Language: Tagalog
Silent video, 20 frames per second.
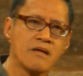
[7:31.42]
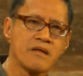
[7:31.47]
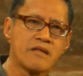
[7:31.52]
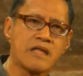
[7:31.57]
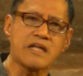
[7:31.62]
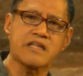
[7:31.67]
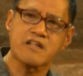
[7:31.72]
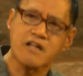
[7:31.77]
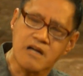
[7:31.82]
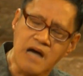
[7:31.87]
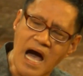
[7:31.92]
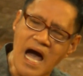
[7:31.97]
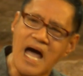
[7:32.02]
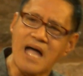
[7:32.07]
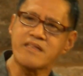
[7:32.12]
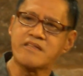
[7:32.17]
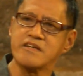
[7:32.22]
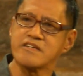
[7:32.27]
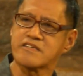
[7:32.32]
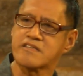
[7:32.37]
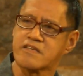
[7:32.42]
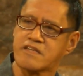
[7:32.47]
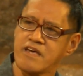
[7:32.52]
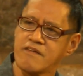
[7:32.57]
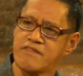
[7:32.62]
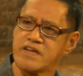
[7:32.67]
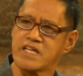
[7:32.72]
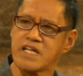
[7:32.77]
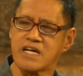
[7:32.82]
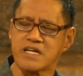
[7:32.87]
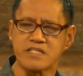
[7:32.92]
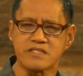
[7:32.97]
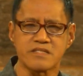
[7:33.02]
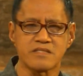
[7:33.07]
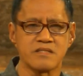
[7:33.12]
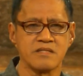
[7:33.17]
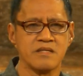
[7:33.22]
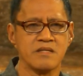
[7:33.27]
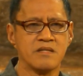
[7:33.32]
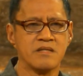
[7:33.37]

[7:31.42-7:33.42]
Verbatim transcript: that God has given us.